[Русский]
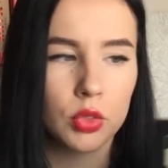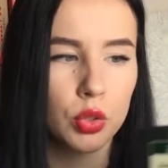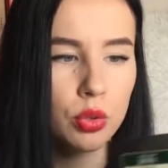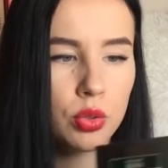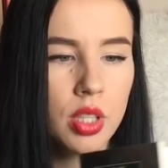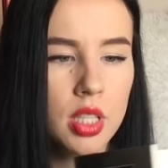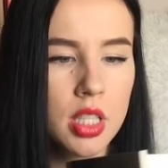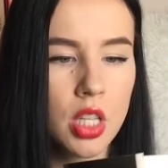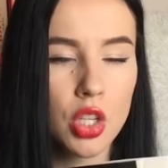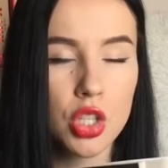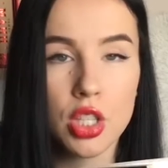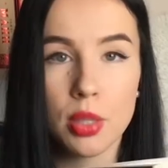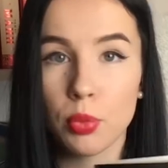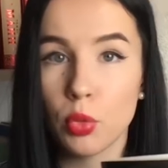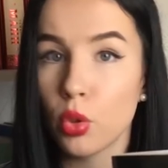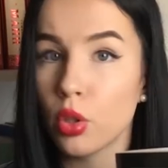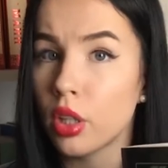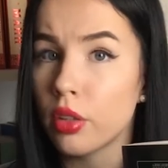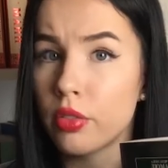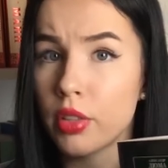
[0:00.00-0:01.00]
тут достаточно
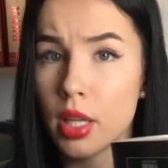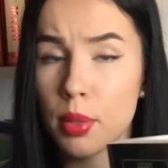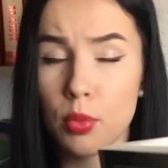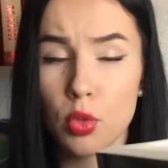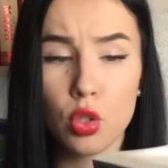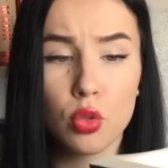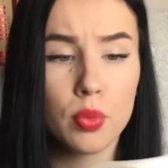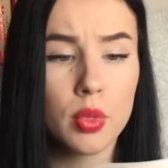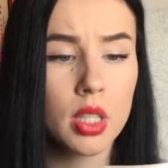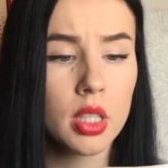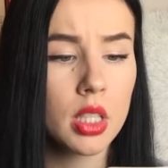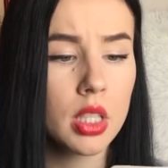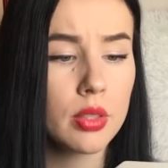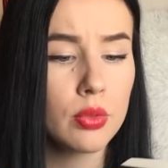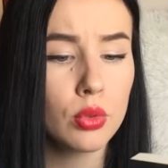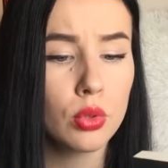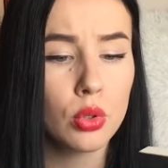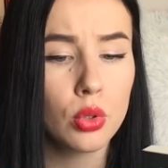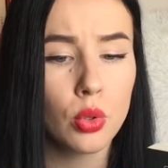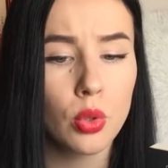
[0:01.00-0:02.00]
много времени у меня на
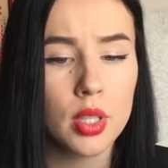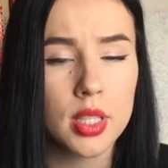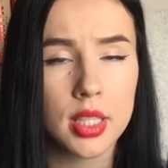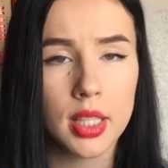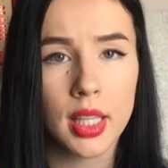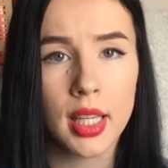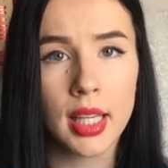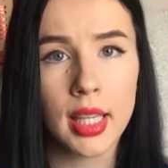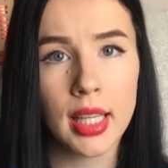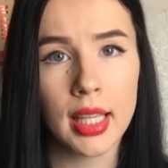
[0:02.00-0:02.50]
него уходит,